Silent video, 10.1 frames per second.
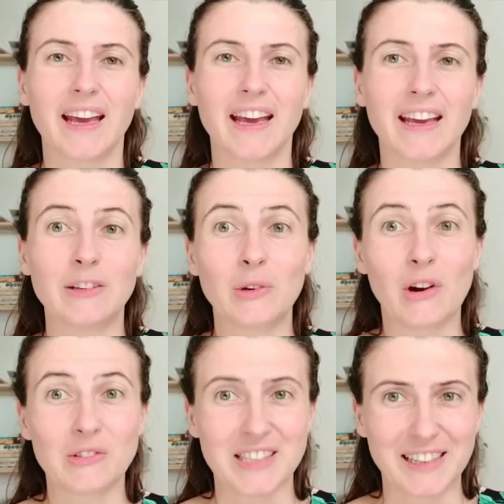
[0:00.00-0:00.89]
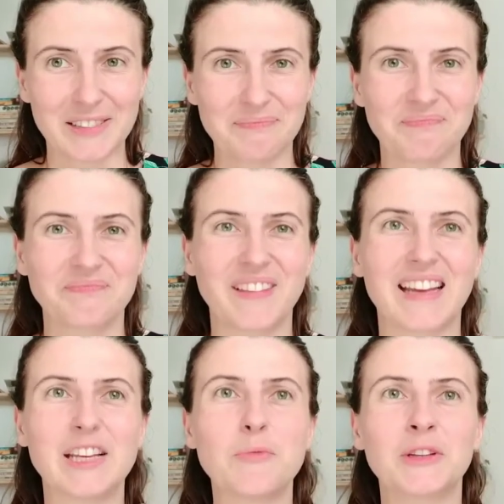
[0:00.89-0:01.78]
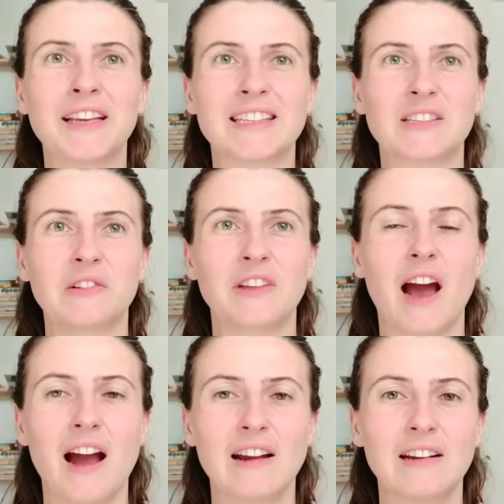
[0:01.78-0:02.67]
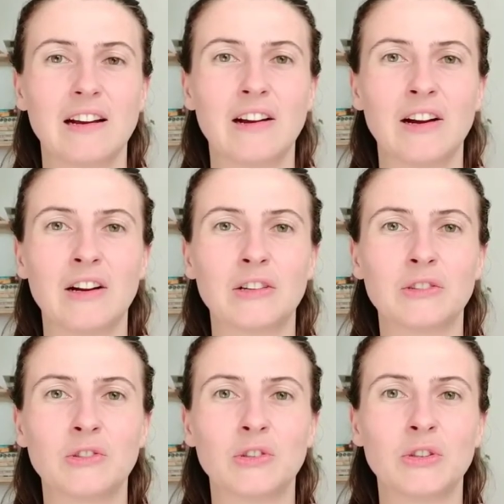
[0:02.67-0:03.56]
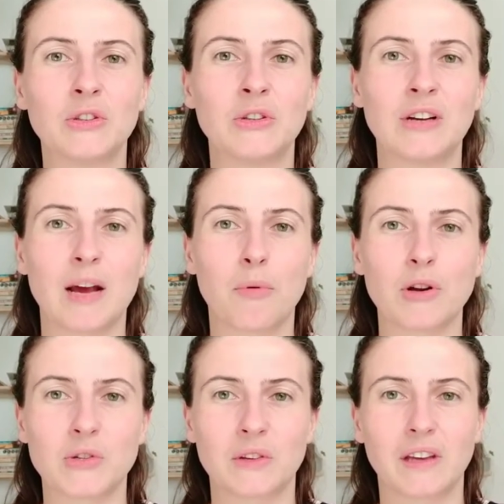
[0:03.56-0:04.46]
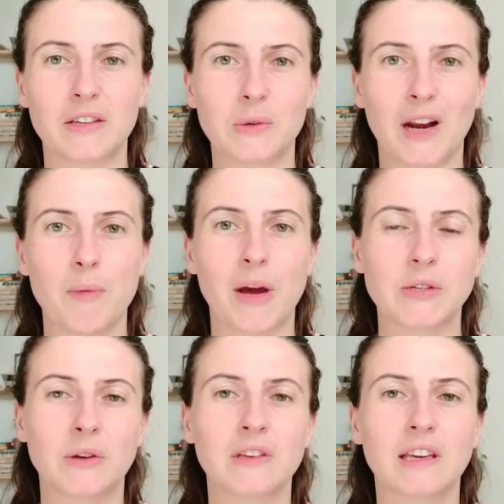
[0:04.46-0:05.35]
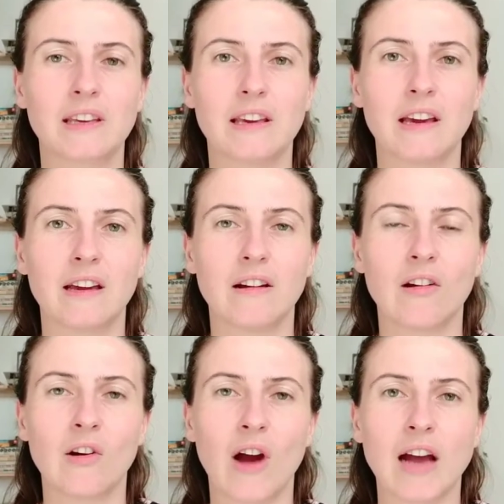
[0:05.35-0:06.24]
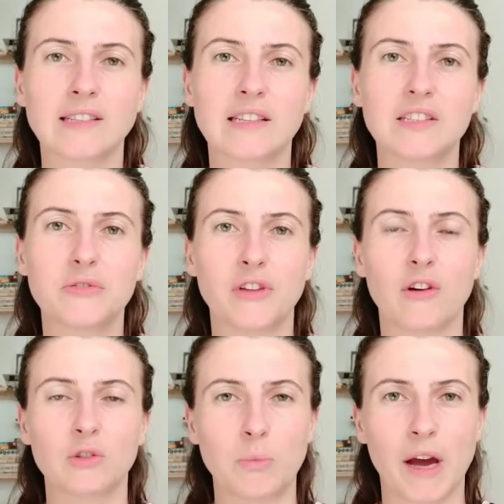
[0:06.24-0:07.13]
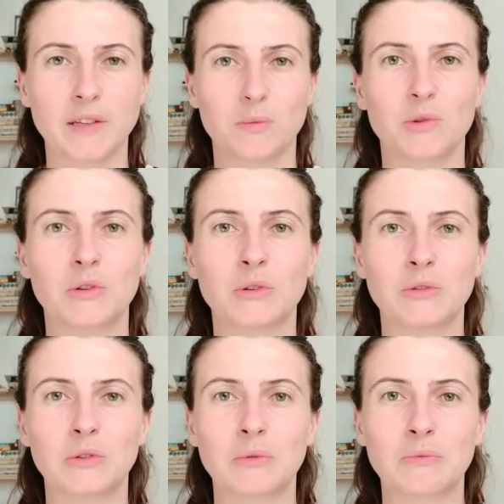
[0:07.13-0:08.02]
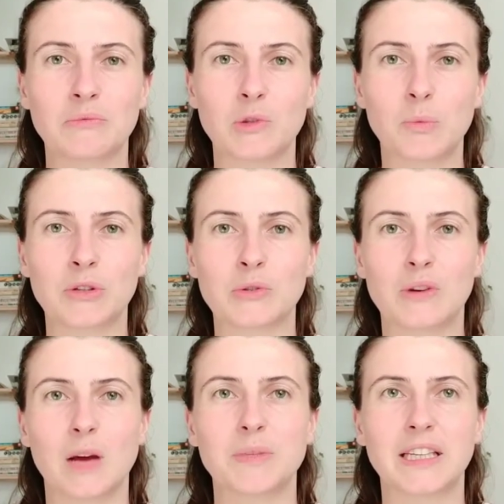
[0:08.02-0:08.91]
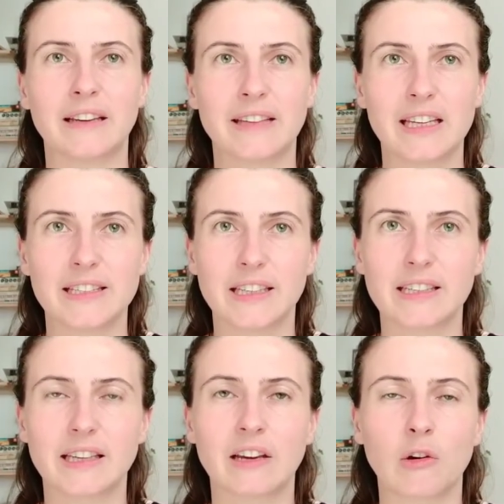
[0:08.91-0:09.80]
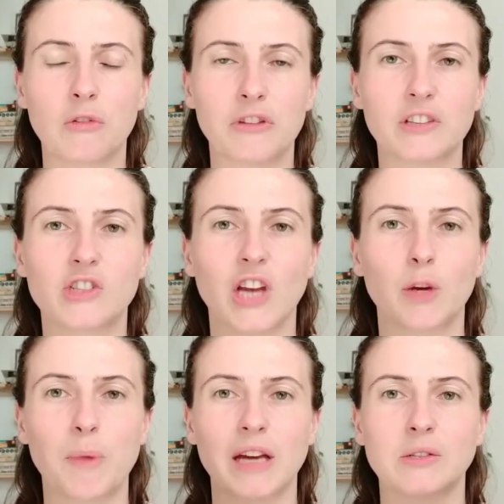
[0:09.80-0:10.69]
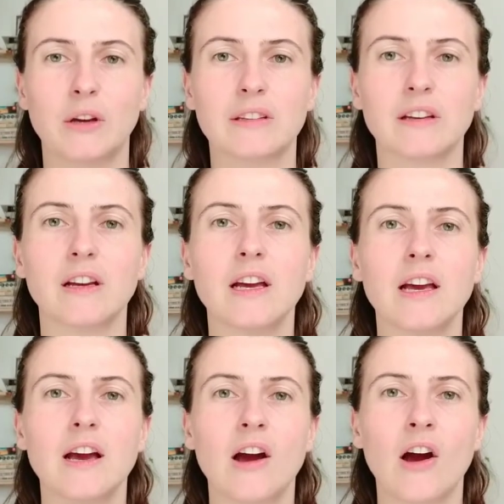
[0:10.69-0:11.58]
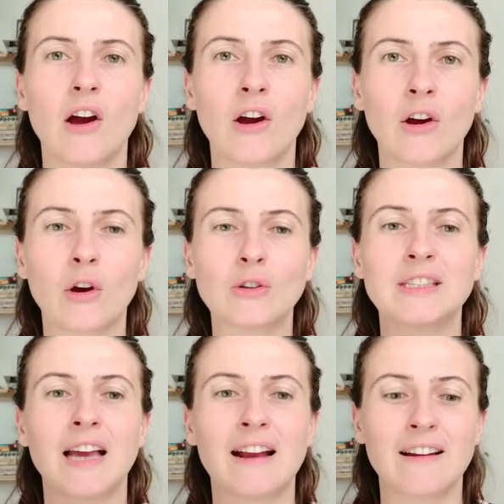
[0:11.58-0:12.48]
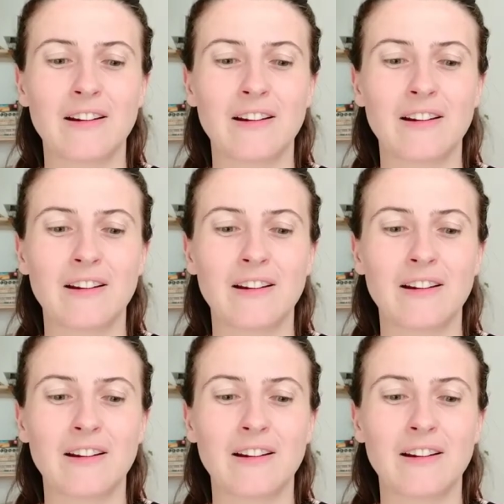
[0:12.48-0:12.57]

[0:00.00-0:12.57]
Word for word: et de grandir l'hypothèse centrale euh, de l'approche centrée sur la personne et qui est euh, assez différente par exemple du postulat psychanalytique, c'est qu'en fait chaque personne euh, recèle